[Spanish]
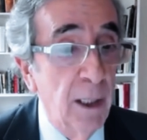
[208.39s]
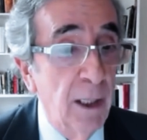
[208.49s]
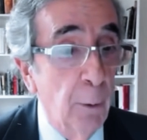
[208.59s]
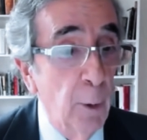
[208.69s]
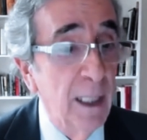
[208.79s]

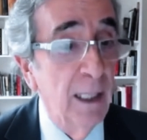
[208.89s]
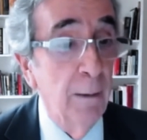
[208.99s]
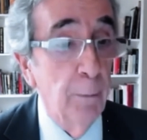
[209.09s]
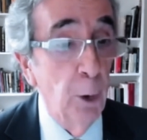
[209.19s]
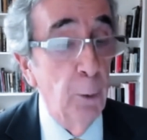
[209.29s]
nuestra
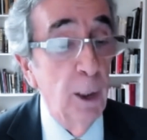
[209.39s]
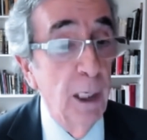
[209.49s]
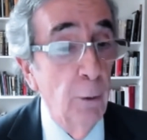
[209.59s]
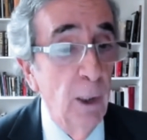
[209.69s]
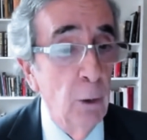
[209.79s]
propuesta,
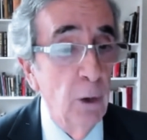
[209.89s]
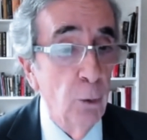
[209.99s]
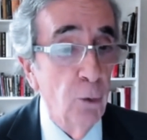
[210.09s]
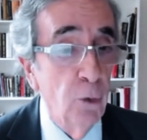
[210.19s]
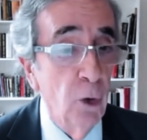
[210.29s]
propuesta de nueva
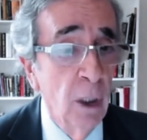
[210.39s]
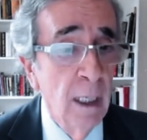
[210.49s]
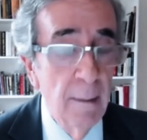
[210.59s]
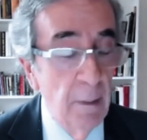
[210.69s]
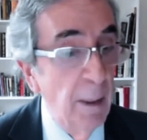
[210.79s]

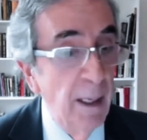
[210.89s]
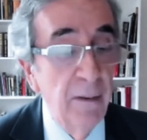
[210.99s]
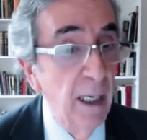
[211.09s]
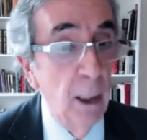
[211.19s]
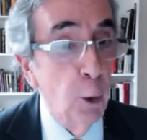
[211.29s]
constitución me
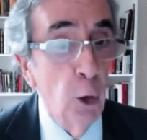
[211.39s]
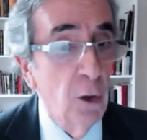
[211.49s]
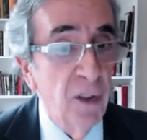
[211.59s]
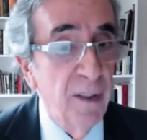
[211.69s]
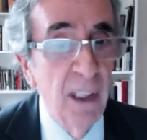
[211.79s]
parece del
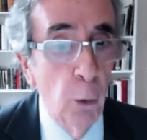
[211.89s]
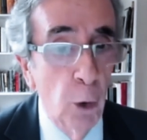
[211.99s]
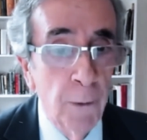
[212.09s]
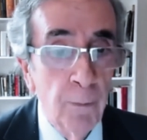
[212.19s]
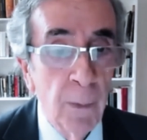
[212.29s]
todo
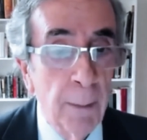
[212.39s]
excesivo.